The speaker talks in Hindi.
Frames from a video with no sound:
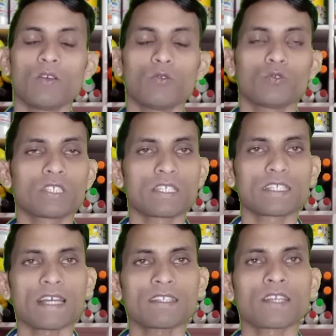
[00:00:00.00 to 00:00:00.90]
उसके
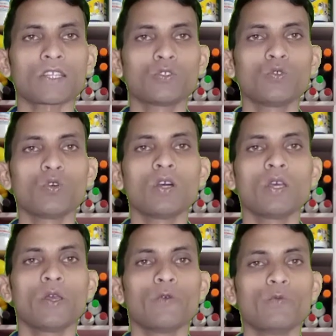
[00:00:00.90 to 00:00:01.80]
साथ साथियों
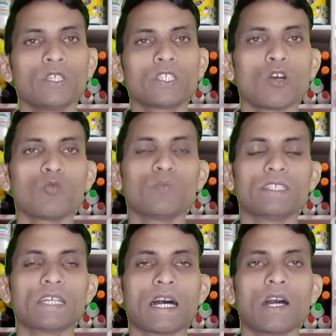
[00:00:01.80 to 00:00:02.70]
बीटा और
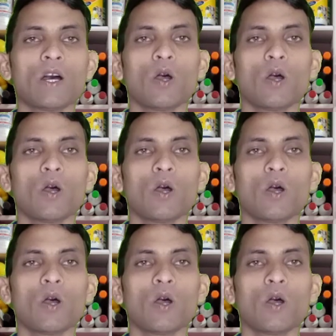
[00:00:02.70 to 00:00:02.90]
बीटा